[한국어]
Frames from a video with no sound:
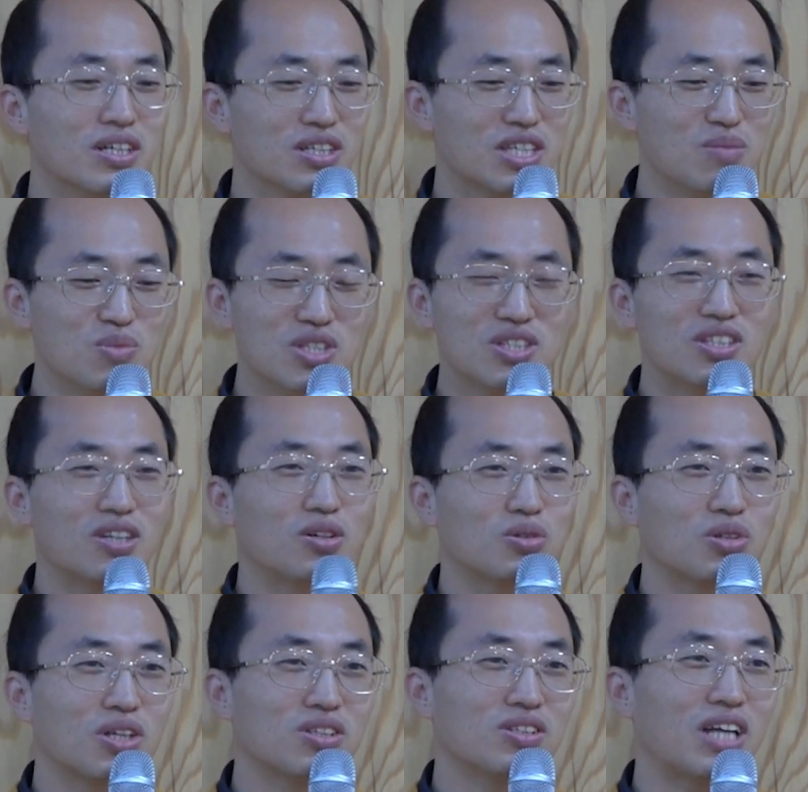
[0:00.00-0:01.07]
김진태를
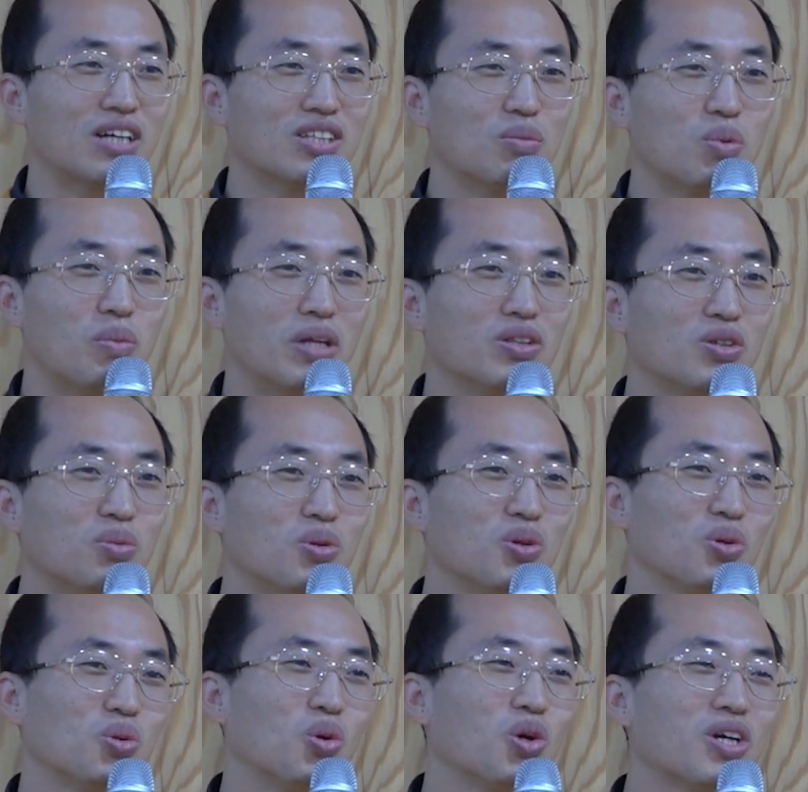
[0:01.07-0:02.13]
어떻게든 당대표 만들어
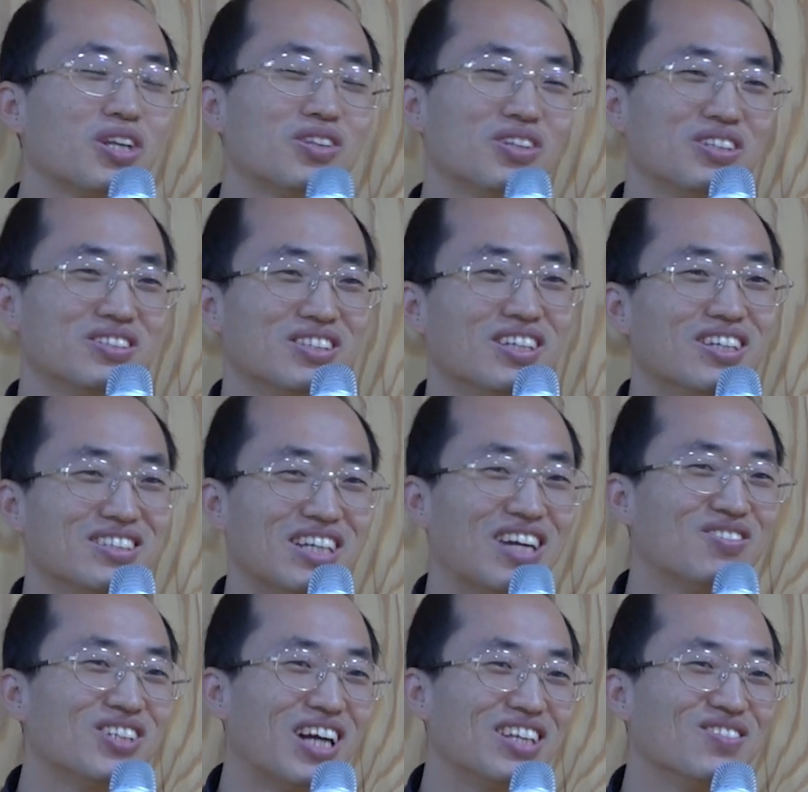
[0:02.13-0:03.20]
보려고 노력했던
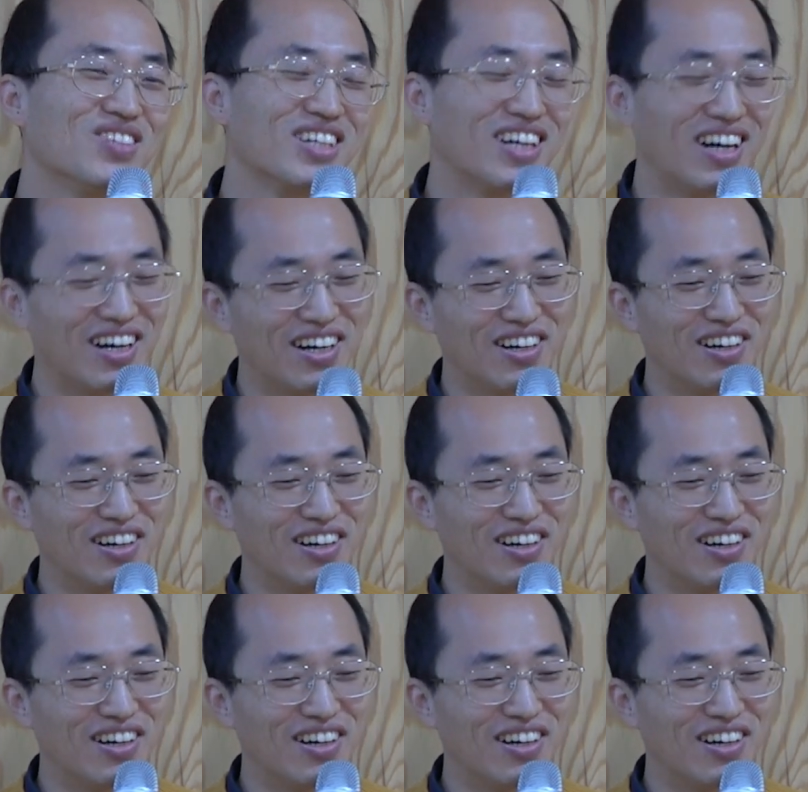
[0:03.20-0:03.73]
사람들 아닙니까?